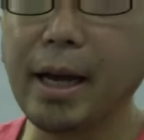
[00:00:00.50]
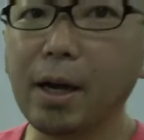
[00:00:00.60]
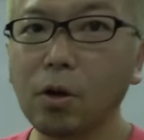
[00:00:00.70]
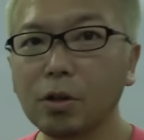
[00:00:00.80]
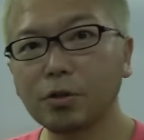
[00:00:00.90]

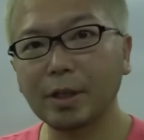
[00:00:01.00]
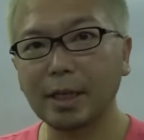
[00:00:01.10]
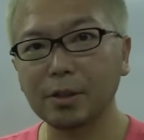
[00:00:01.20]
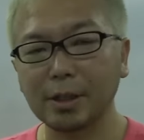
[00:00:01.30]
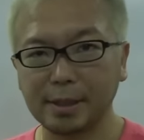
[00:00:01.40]
えー、こんにちは
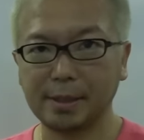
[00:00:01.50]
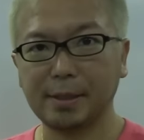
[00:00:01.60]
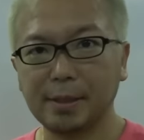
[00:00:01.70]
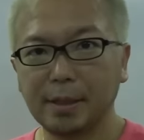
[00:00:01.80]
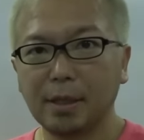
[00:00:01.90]
大樹で
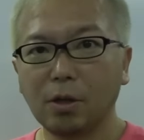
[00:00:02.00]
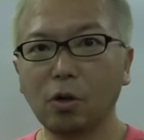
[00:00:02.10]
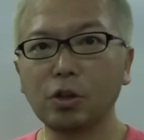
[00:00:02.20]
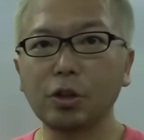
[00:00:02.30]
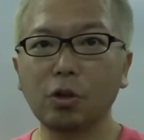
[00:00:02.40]
す
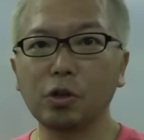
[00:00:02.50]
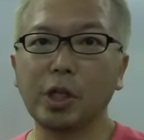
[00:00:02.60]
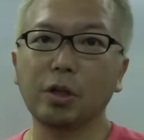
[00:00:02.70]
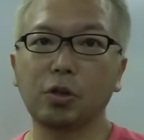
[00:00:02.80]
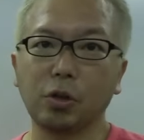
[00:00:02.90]
コーチングをし
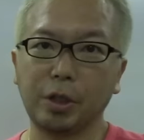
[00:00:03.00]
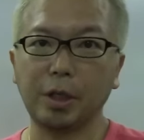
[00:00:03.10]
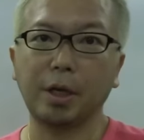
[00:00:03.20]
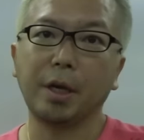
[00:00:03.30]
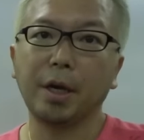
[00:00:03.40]
ていく
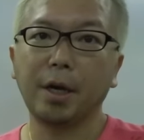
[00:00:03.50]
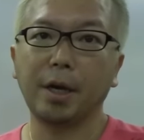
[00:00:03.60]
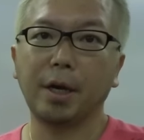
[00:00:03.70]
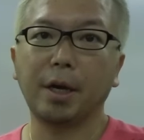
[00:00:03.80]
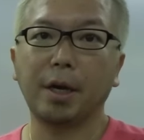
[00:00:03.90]
時、
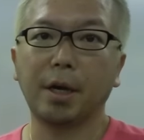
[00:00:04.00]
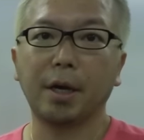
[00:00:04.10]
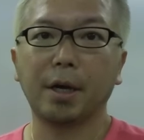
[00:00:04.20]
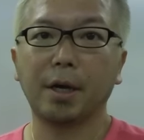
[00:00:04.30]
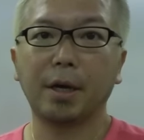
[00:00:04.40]

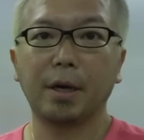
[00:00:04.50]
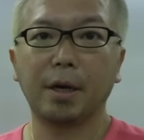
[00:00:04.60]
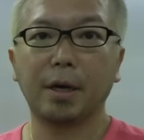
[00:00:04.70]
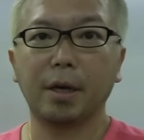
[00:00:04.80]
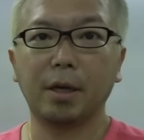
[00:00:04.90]

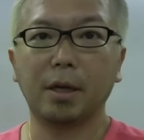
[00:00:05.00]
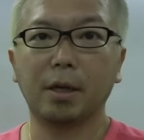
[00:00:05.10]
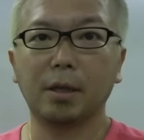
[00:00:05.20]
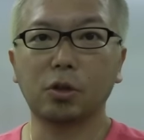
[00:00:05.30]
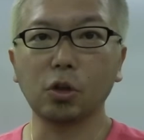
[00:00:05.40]

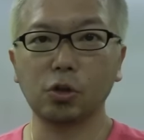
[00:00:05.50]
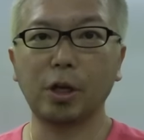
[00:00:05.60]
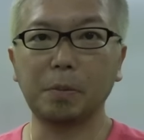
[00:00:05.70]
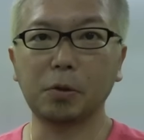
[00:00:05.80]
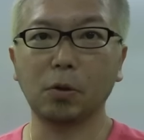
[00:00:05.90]
えー、一つ
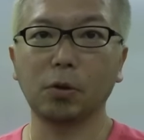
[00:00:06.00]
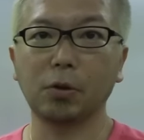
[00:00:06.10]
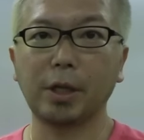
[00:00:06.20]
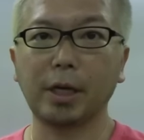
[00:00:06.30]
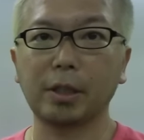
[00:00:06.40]
のエピソード
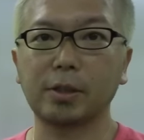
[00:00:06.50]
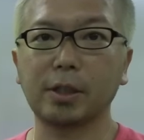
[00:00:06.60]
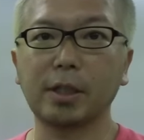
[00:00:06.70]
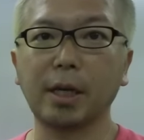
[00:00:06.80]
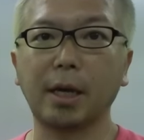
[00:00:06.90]
の中に
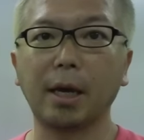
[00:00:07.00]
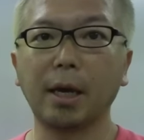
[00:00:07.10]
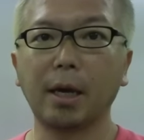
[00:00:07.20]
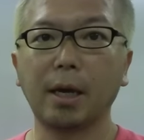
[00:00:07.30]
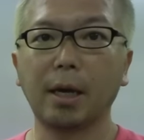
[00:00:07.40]
しっかり
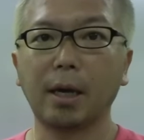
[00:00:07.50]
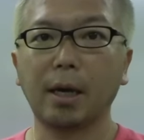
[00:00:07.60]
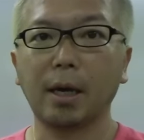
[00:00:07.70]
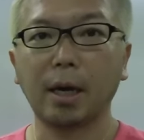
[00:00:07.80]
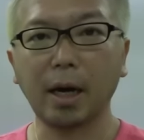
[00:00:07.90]

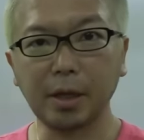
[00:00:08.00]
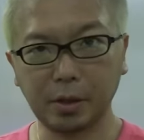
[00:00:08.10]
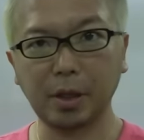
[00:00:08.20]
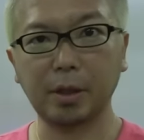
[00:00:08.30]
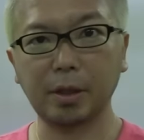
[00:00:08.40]
入っ
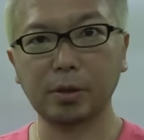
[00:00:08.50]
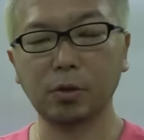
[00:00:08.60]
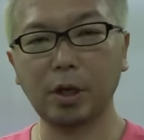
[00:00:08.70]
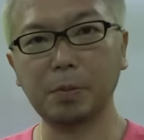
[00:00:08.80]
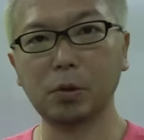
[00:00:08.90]
ていってそ
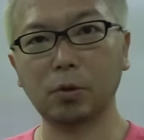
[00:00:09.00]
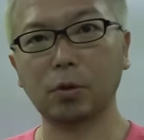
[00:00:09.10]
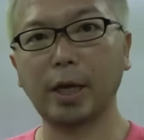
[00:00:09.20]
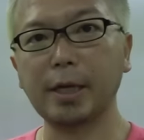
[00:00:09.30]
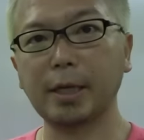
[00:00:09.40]
のエピソード
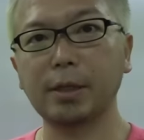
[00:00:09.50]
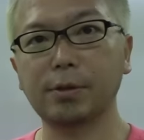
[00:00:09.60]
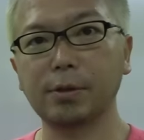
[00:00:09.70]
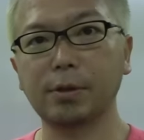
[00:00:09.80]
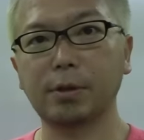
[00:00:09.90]
を体験
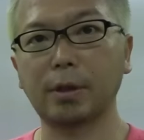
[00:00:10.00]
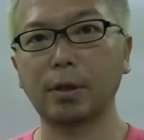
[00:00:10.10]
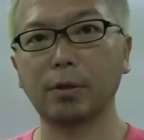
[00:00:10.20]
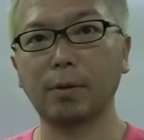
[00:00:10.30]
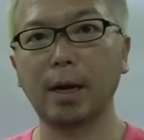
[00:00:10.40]
するって
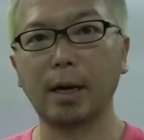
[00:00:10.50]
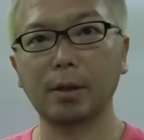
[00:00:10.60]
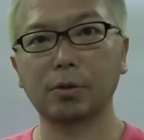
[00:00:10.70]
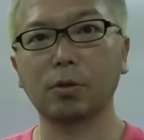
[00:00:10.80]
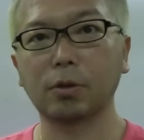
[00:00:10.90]
いうのは
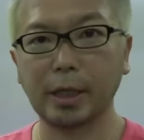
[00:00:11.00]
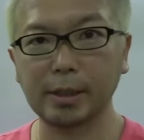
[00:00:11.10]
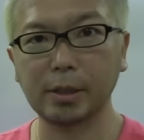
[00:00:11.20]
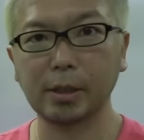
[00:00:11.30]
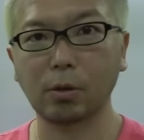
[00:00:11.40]
あのすごく
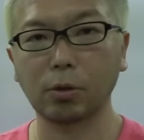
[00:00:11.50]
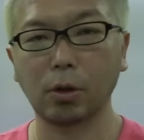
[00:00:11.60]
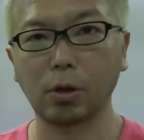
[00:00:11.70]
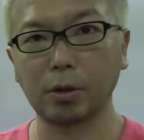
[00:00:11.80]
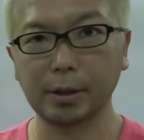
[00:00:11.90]
大切なこ
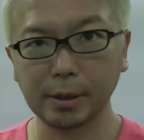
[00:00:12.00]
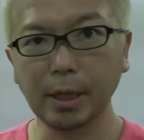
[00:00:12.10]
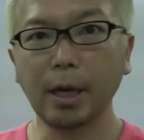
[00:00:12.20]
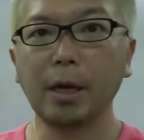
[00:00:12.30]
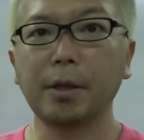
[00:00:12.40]
とで
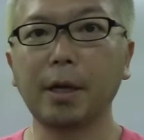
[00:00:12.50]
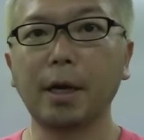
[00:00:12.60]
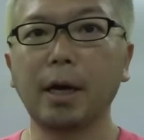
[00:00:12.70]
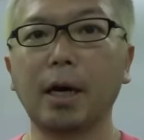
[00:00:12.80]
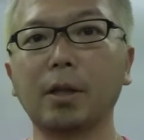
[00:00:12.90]
す
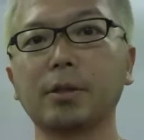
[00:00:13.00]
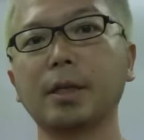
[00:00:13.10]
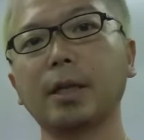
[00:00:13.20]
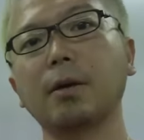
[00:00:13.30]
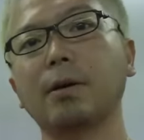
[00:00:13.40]
であの
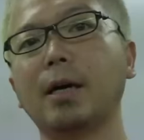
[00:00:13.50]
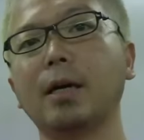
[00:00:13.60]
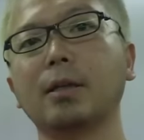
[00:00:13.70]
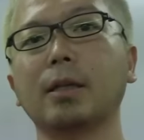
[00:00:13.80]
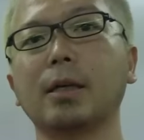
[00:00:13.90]
全体
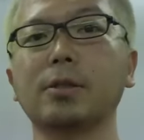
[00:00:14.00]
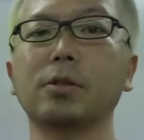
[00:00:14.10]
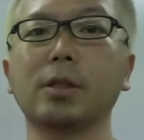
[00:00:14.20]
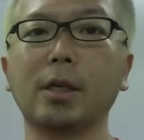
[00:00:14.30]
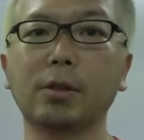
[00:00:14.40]
ファーって流
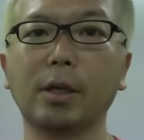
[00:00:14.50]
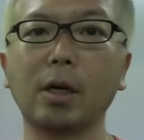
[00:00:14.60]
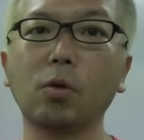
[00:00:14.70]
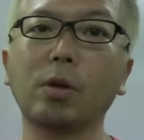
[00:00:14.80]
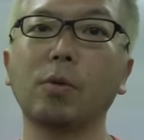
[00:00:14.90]
すんじゃなくて
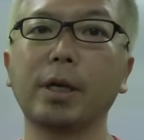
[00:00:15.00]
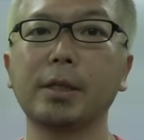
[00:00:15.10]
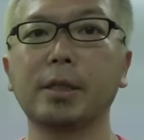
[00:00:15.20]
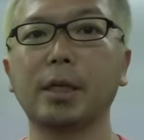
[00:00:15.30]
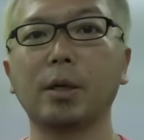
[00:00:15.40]
過去でも
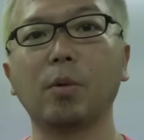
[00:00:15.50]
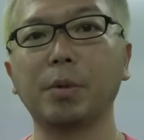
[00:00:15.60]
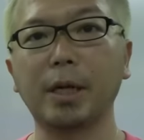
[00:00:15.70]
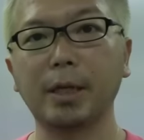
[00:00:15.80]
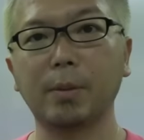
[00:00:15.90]
現在でも
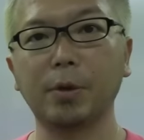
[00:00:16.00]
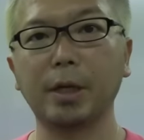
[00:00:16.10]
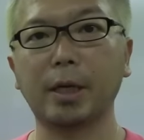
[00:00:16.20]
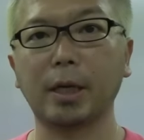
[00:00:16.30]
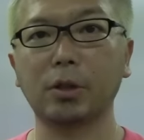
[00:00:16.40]
未来でも
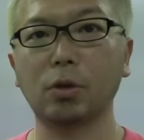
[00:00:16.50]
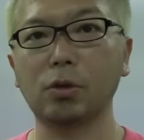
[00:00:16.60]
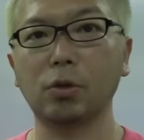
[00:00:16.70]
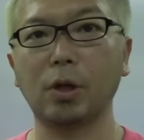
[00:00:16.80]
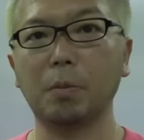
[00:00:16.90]
いいから一
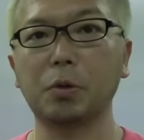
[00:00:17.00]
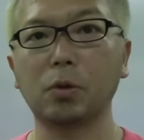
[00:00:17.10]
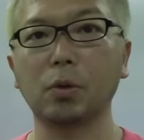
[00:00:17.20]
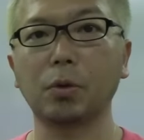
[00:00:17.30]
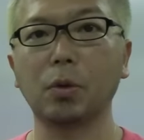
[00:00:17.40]
つの
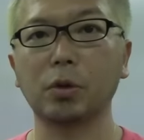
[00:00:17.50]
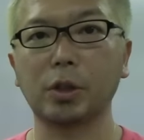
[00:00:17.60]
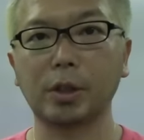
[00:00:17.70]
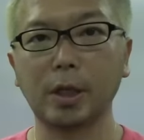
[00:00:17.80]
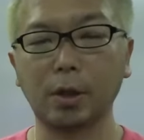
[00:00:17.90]
エピソードを
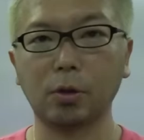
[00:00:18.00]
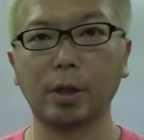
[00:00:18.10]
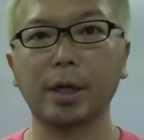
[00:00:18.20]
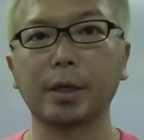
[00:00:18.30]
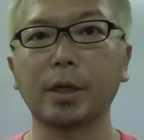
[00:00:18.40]
しっかりと
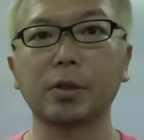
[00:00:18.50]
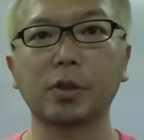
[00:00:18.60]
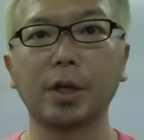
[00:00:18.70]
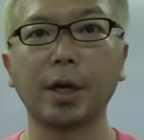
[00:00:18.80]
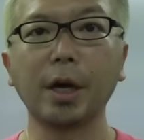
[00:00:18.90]
体験
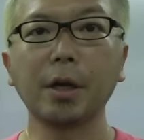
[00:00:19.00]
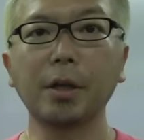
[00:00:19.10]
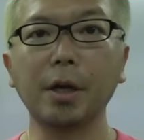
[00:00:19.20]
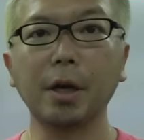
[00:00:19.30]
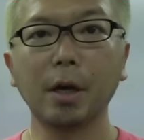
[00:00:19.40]
して
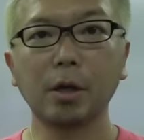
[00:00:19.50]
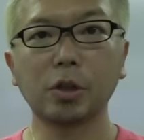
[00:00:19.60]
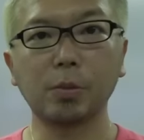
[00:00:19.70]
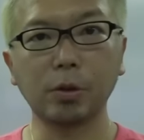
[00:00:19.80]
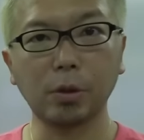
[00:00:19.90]
で
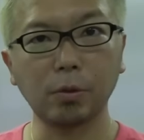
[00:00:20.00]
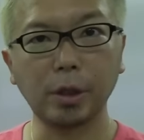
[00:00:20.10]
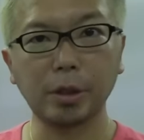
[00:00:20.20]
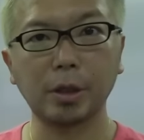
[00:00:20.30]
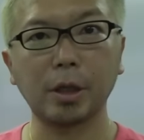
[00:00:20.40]
自分ってどん
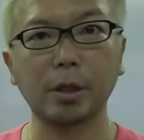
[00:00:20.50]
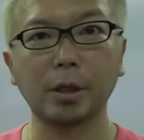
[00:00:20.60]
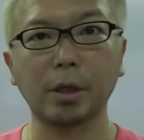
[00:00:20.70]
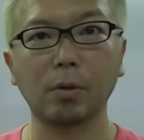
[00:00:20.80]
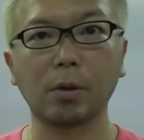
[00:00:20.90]
な人間
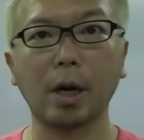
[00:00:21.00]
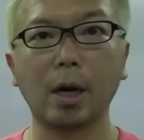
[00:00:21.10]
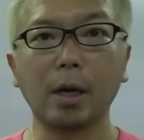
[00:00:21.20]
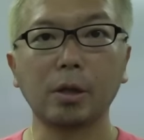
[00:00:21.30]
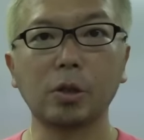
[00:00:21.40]
なんだろう
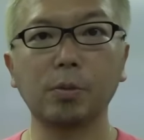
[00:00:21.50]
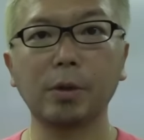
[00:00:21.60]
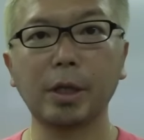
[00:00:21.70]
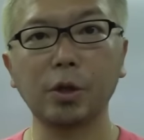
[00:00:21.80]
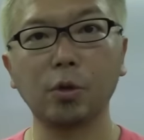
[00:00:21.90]
か自分
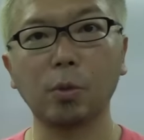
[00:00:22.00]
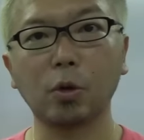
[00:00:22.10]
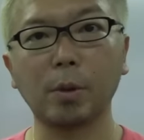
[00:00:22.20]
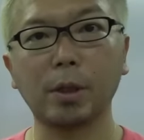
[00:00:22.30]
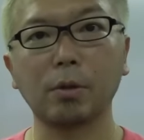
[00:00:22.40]
は何を
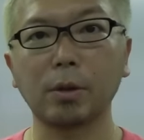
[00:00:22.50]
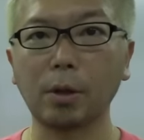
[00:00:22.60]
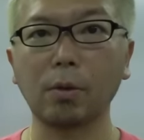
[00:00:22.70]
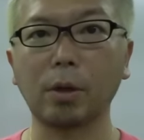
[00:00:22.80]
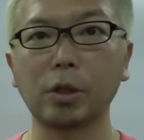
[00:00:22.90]
求めてるんだ
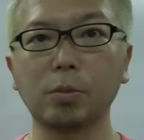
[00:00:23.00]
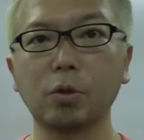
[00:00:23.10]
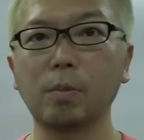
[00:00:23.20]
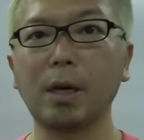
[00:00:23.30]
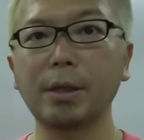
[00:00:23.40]
ろうか自
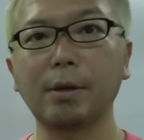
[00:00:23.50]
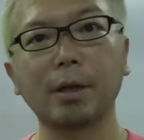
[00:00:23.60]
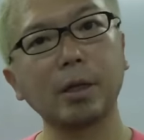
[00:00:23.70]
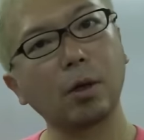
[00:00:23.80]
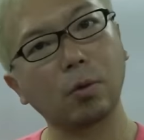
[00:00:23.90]
分の周りでは
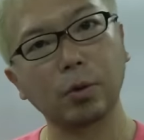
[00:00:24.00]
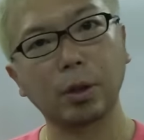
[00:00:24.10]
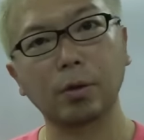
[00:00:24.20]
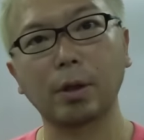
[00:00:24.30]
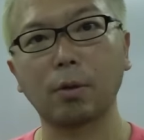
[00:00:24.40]
何が起こっ
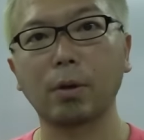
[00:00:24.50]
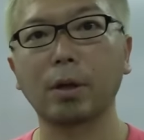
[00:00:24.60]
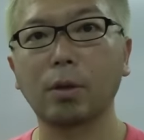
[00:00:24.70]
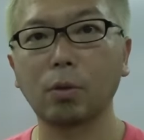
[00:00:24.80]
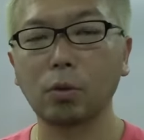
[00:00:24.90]
てるんだろう
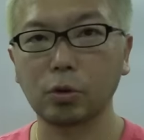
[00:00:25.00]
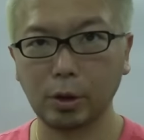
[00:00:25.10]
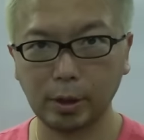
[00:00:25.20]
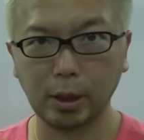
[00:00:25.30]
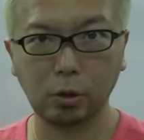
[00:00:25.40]
かってことを
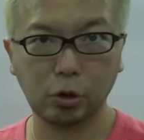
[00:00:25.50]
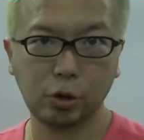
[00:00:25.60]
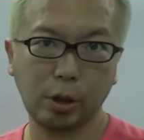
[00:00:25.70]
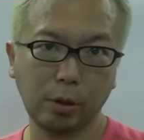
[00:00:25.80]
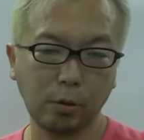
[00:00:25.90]
しっかりと
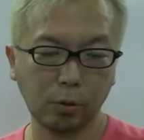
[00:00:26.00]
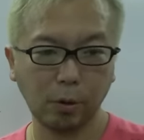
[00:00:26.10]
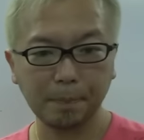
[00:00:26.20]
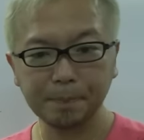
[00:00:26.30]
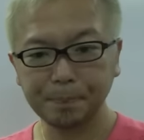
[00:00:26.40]
知っていくこ
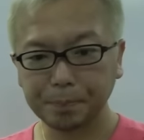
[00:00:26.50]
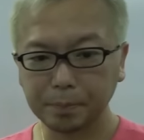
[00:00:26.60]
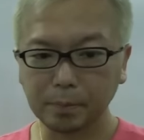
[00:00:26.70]
と